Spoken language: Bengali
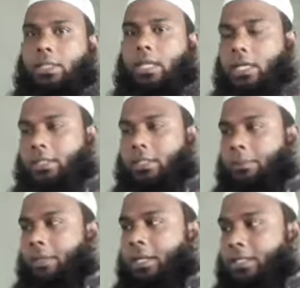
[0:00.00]
মসজিদে
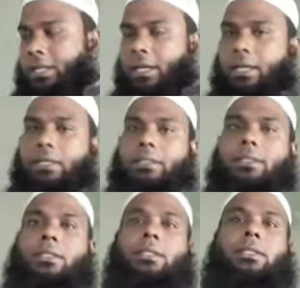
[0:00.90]
আসতে পেরেছি
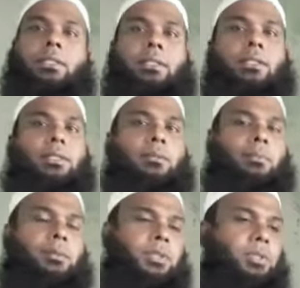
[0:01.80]

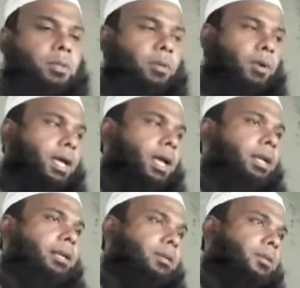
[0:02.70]
পবিত্র
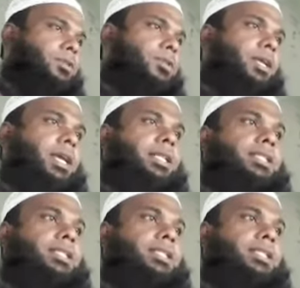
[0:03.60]
কোরআন ও সই